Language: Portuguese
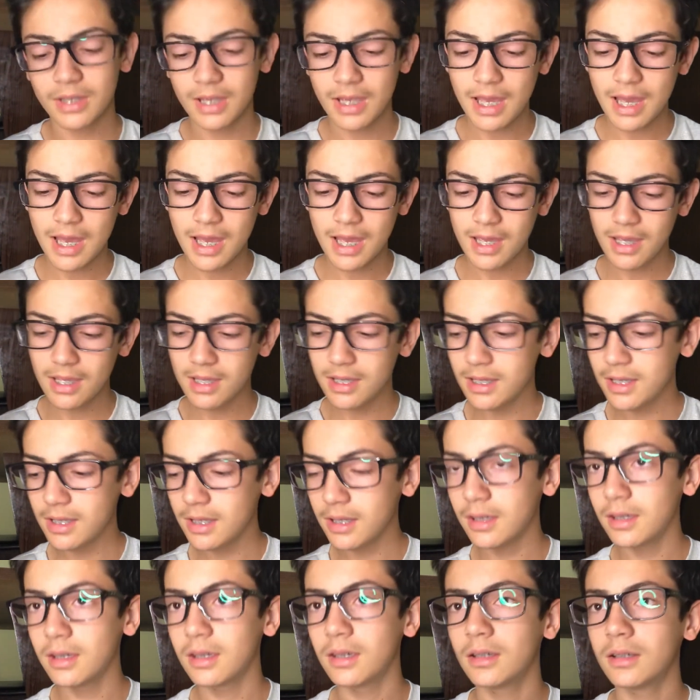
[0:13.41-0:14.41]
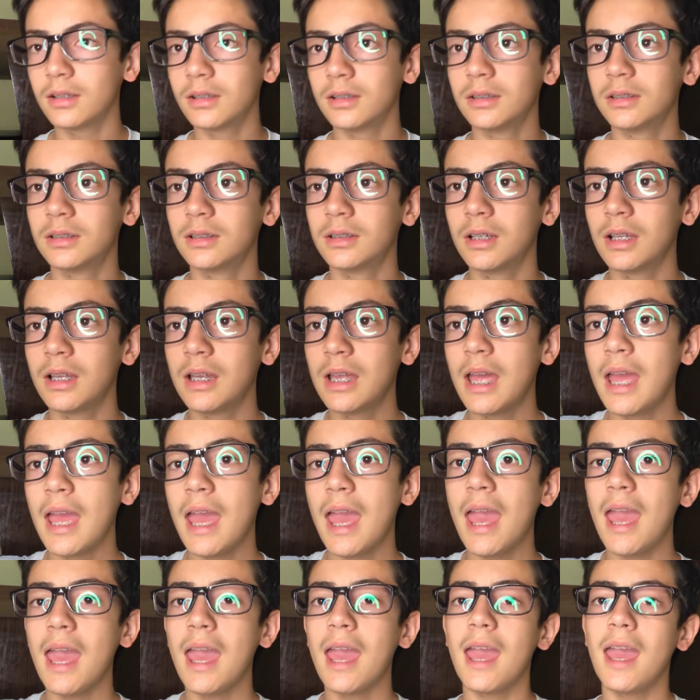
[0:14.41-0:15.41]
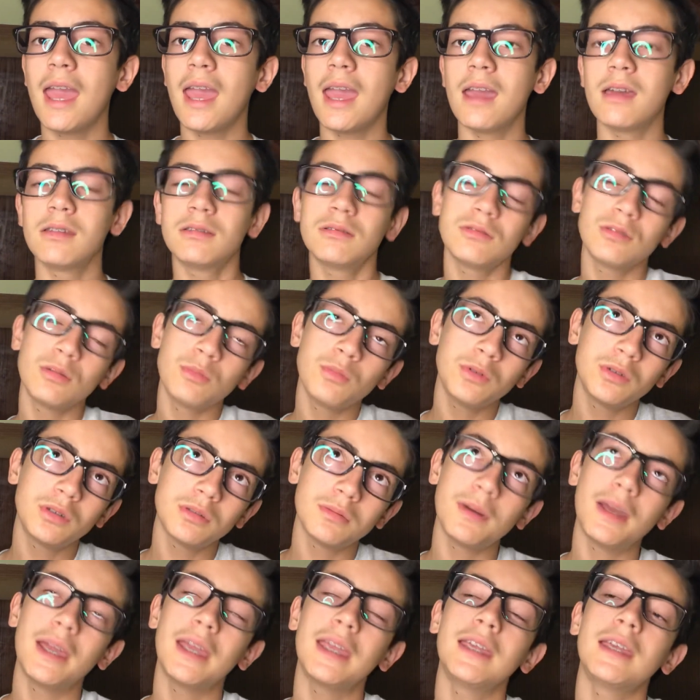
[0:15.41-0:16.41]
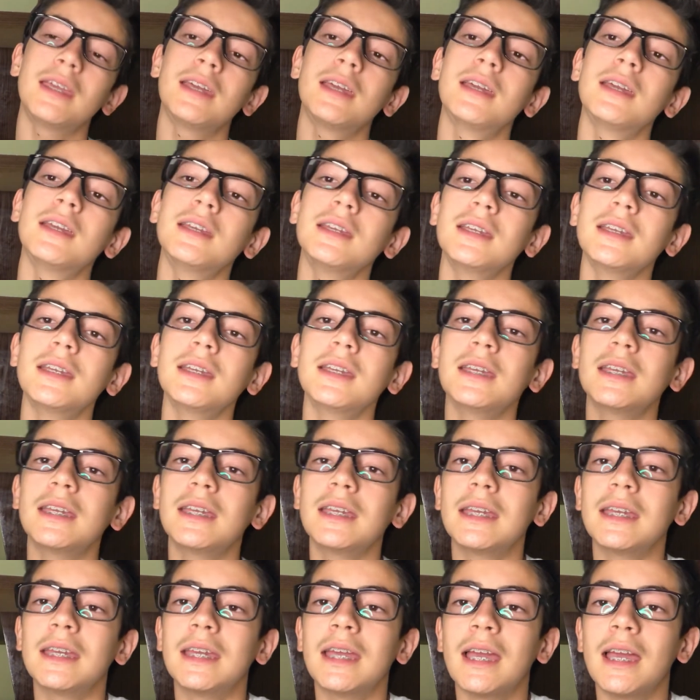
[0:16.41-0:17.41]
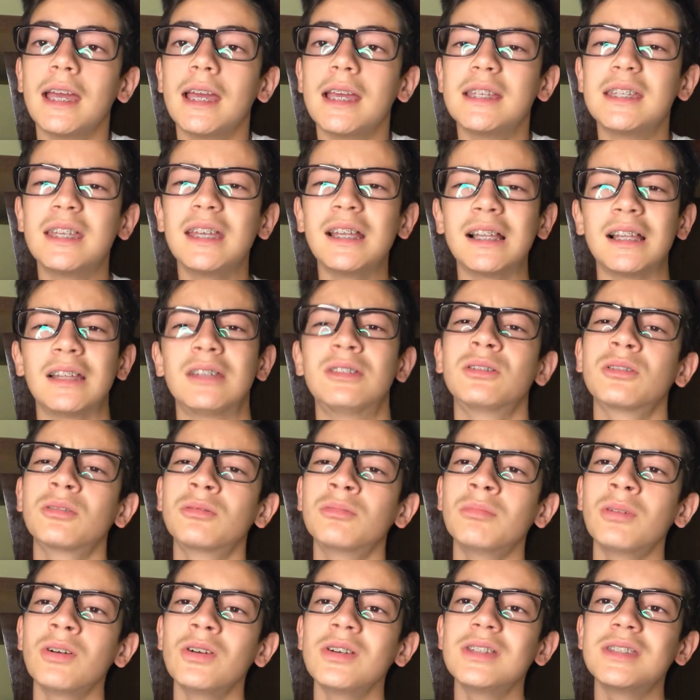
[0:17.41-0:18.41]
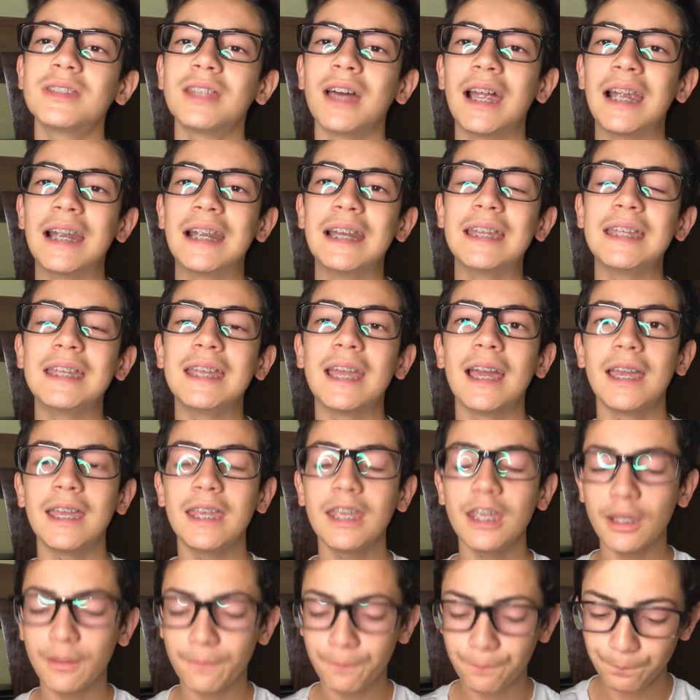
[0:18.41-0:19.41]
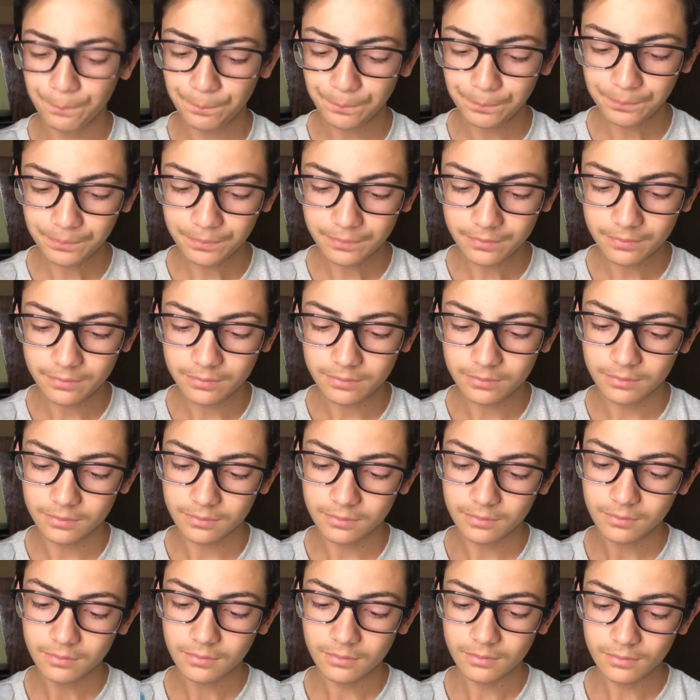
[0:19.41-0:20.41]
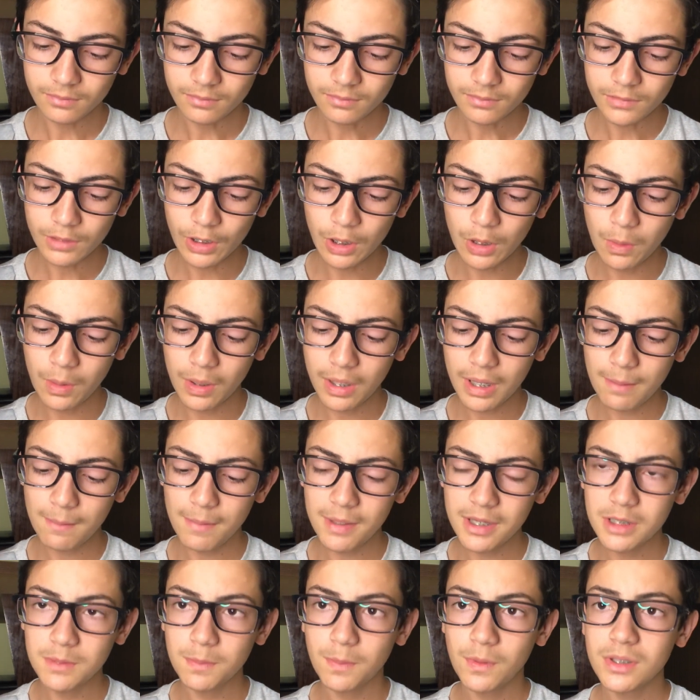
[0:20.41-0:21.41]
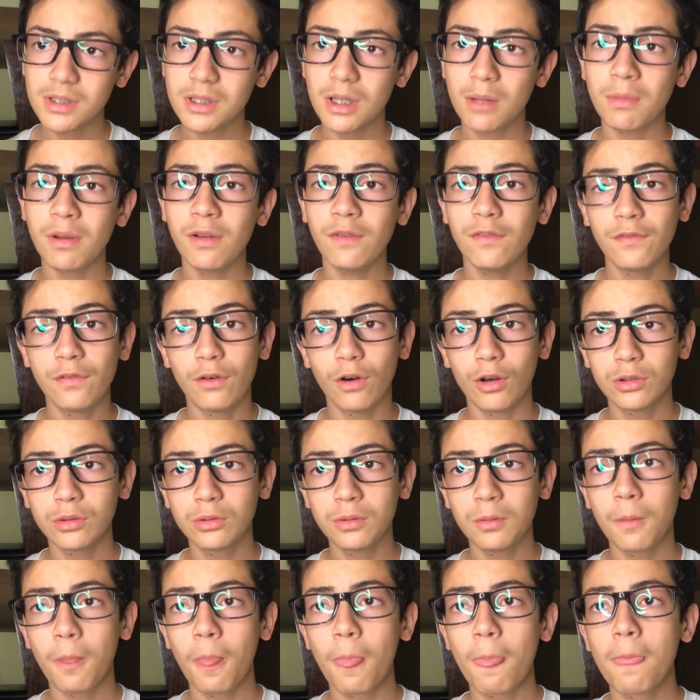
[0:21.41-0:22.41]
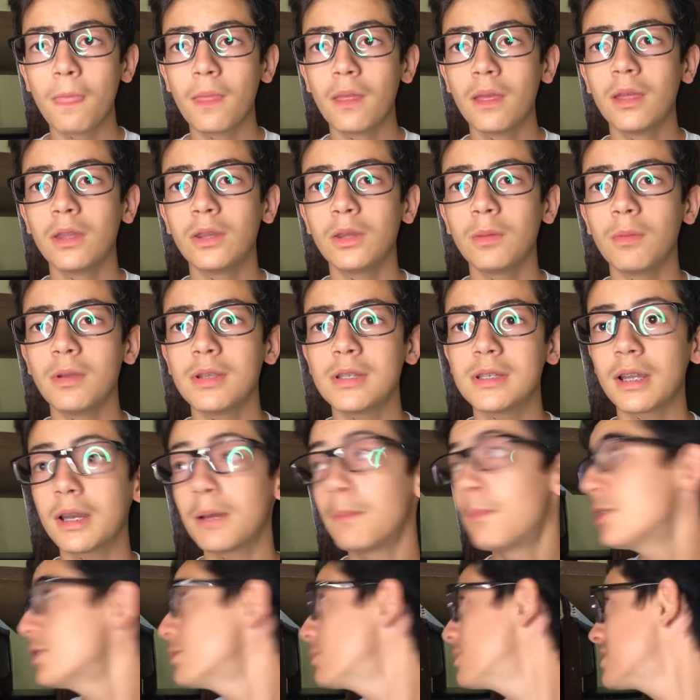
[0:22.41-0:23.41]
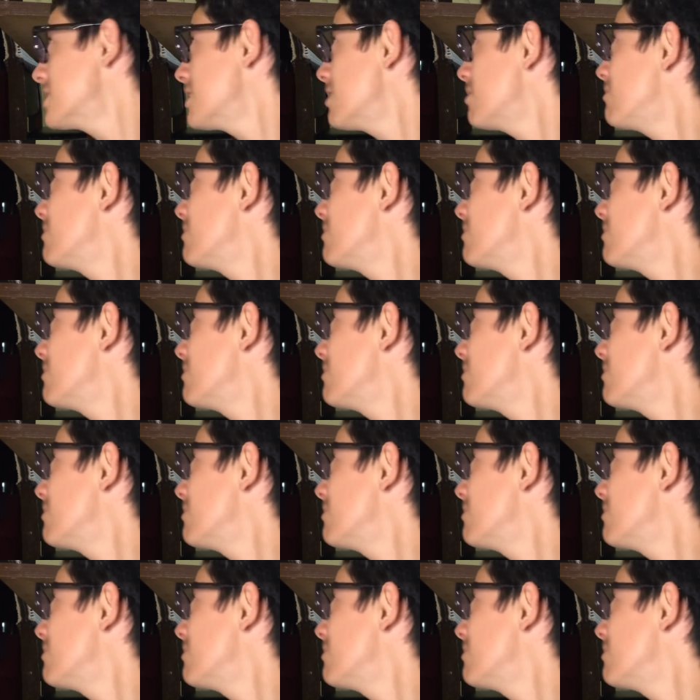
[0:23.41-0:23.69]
Aí... É... não estou muito bem. Sei lá, estou com mal-estar. E aí... Eu acabei de postar uma foto no meu Instagram, pode passar?